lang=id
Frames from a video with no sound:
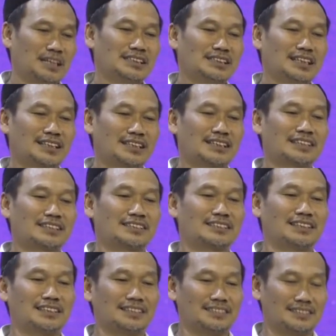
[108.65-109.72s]
mayar
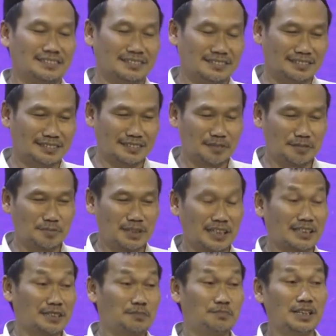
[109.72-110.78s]
tadda
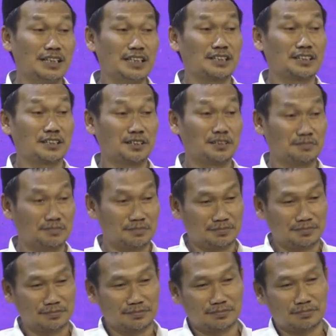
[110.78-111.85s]
berarti bil idhom
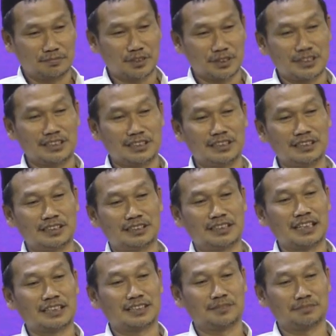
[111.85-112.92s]
posisi
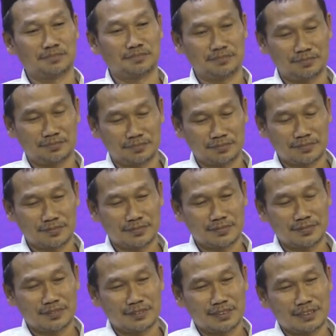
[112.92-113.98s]
jazm.
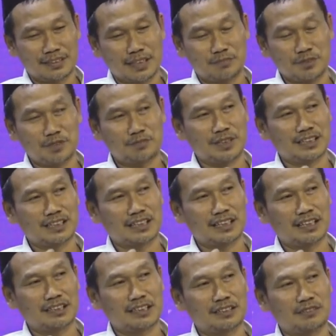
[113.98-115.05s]
Tapi sebagian
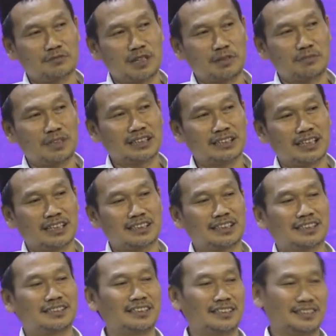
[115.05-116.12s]
ayat wa mayar
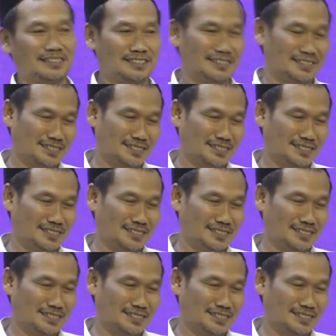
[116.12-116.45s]
tadid